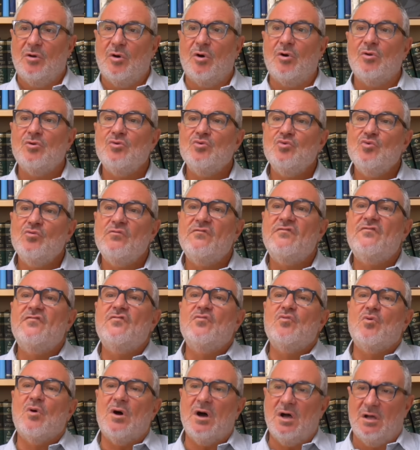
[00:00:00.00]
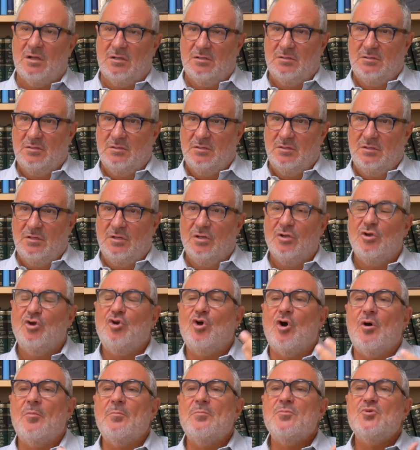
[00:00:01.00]
on nous voit
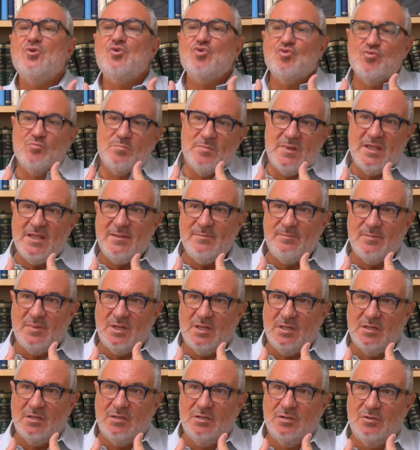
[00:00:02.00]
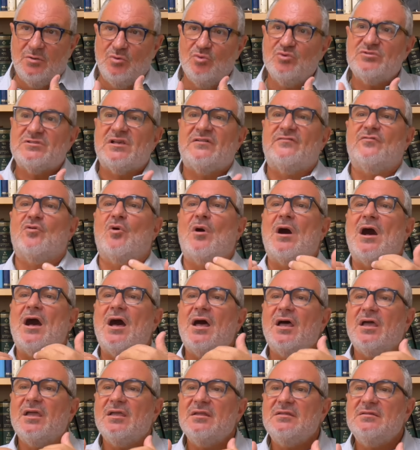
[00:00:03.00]
comme nous-mêmes, nous avons
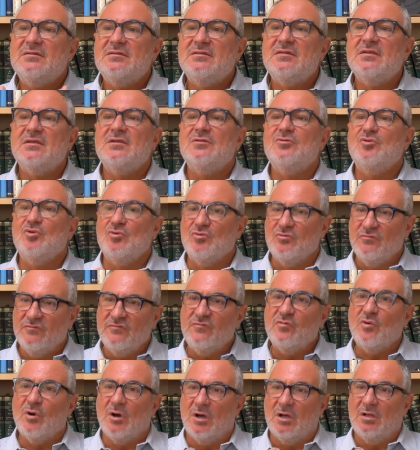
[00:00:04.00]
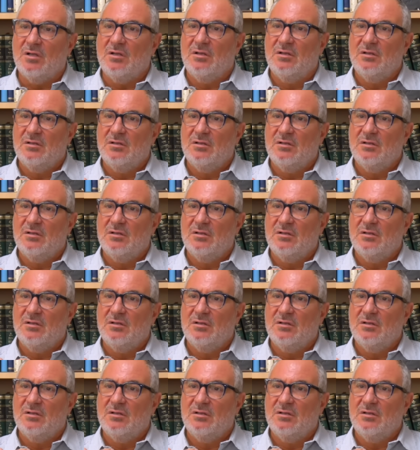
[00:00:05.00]
arrêté de nous voir.